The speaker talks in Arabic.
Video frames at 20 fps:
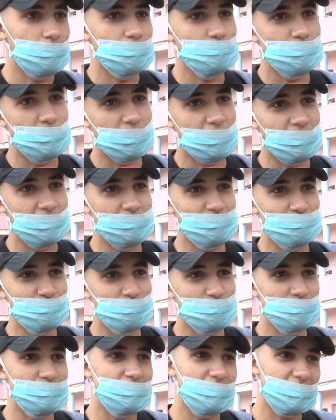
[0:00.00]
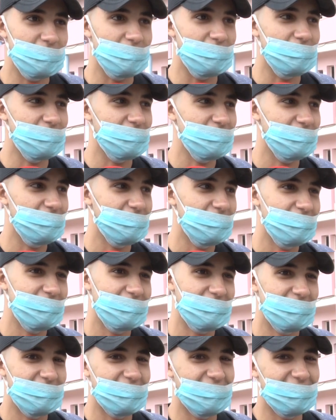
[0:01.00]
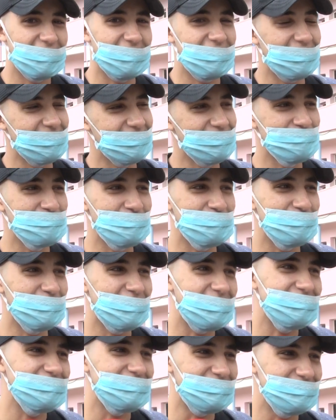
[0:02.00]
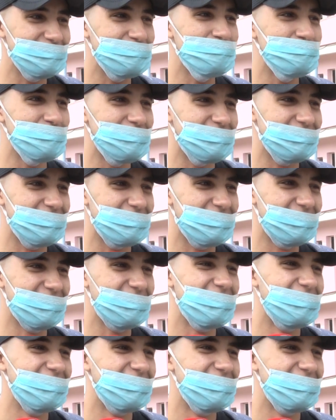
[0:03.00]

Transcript: الامتحان هو ساهل اه حنا ما مراجعينش مزيان